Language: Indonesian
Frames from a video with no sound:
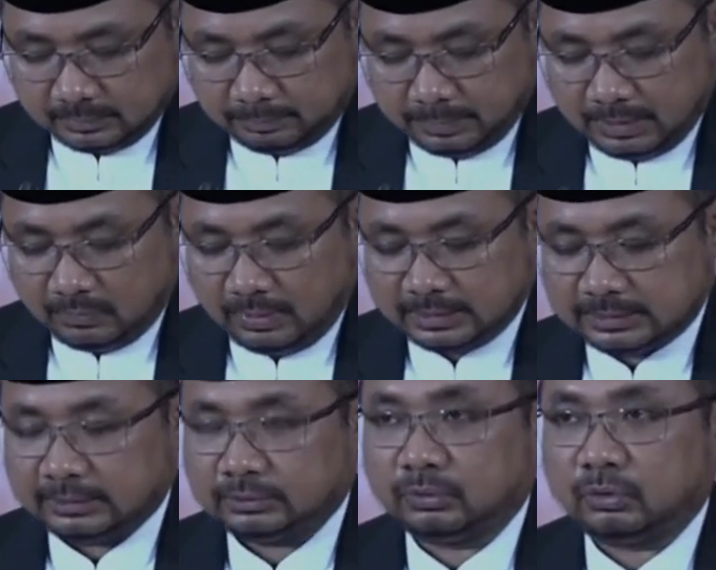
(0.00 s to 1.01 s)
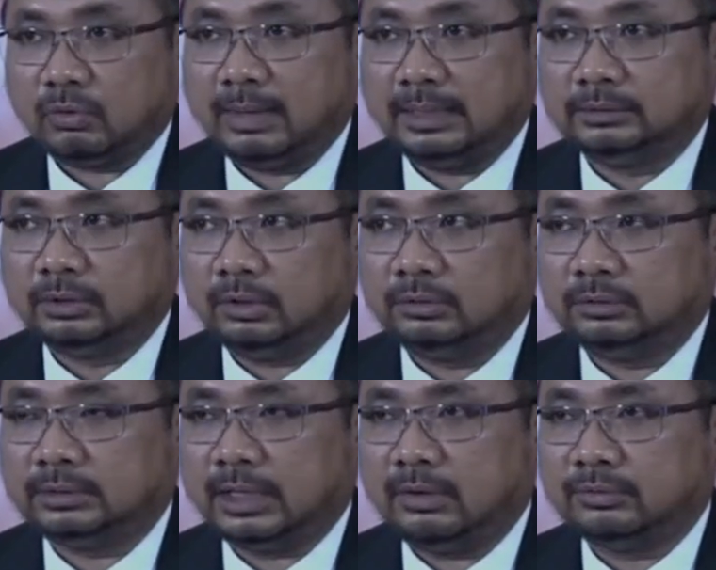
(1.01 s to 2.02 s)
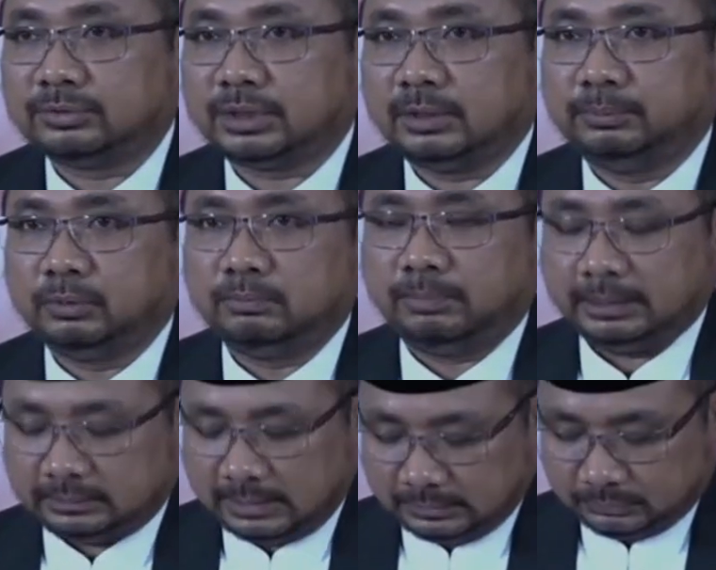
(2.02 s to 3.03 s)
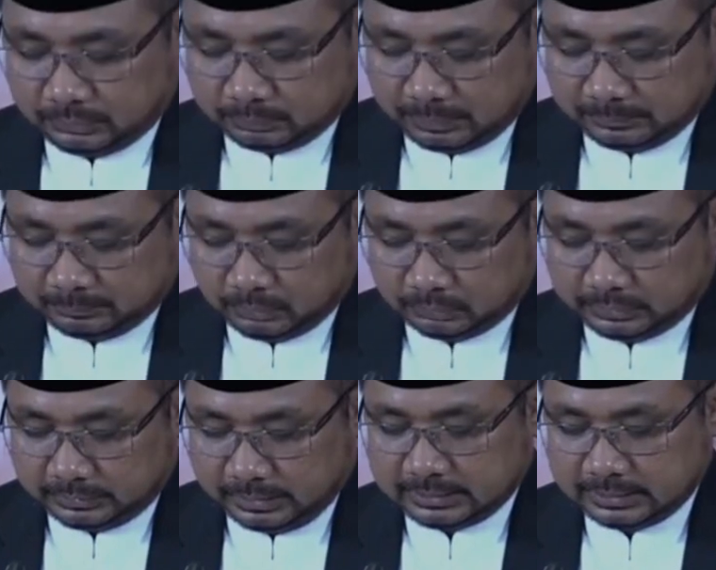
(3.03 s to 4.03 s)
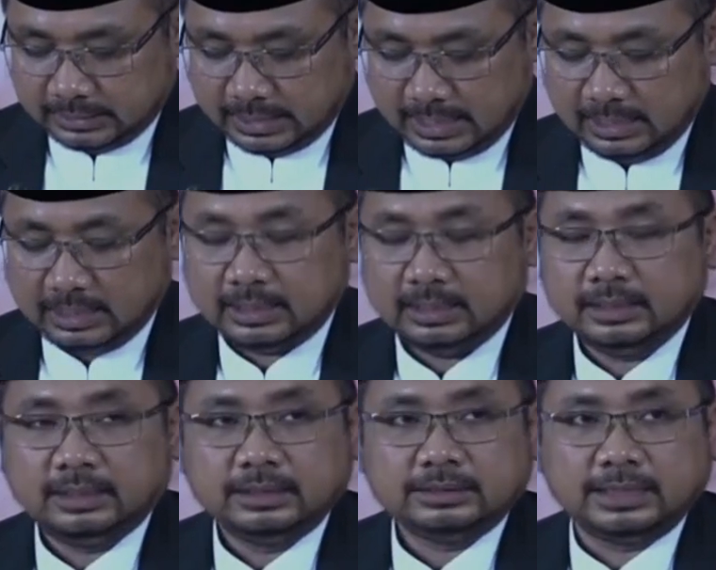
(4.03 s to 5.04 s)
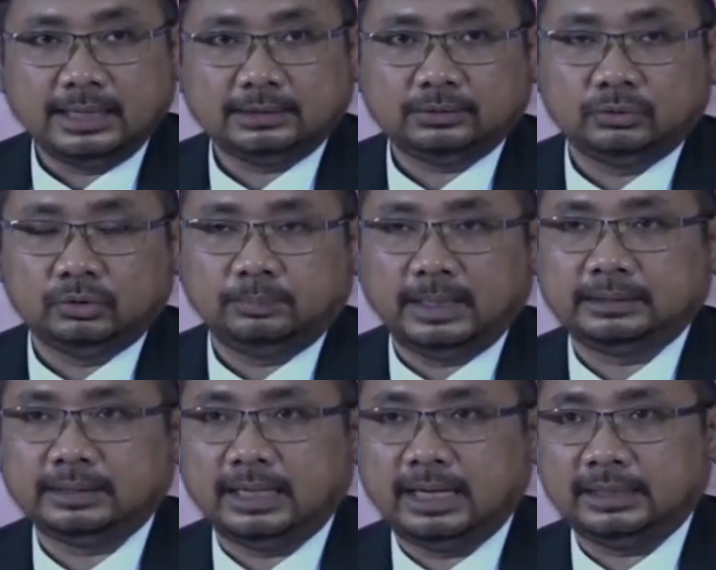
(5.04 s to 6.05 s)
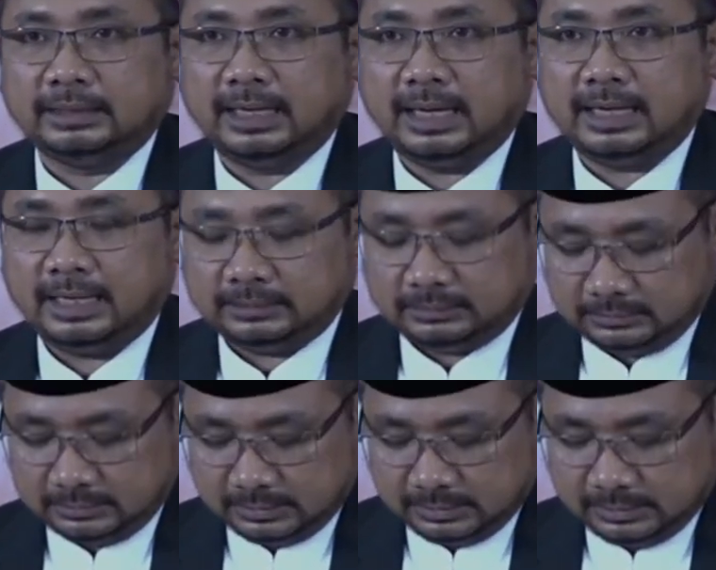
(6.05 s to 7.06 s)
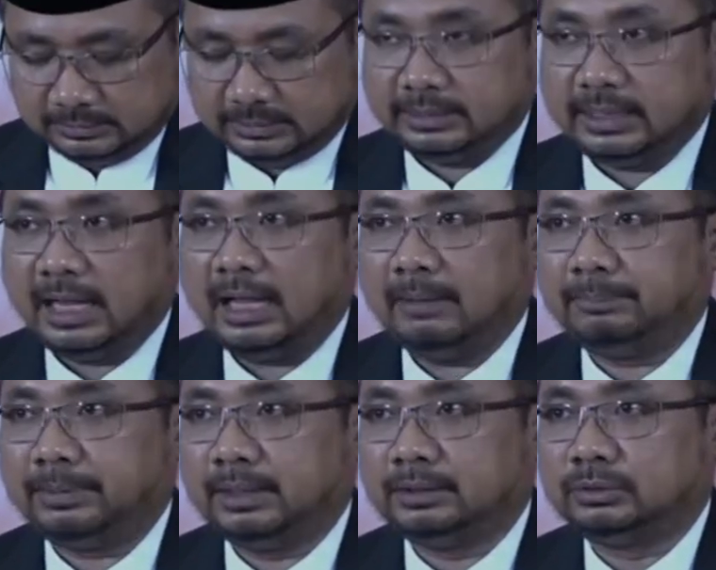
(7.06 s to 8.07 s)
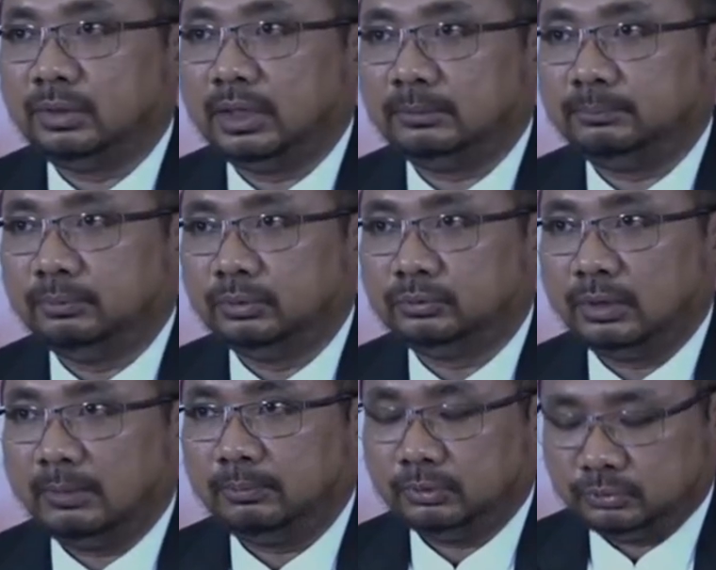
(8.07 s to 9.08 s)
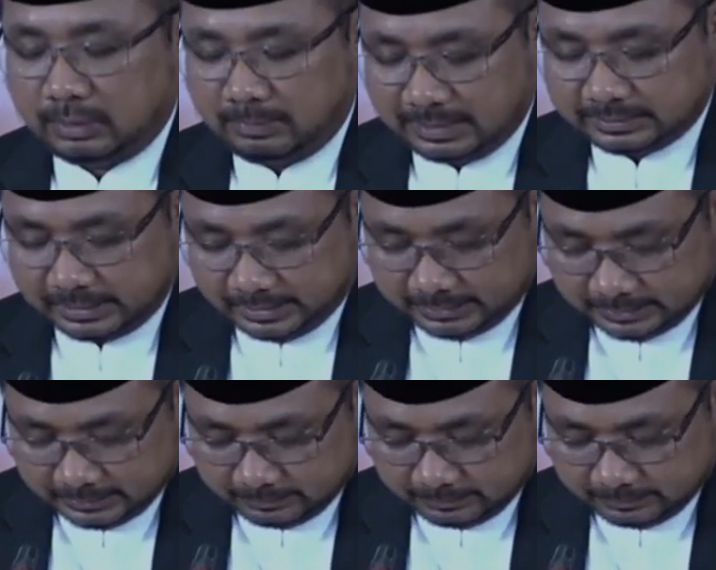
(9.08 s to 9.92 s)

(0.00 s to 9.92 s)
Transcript: bahwa satu Ramadan tahun 1443 Hijriah jatuh pada hari Ahad 3 April 2022 Masehi.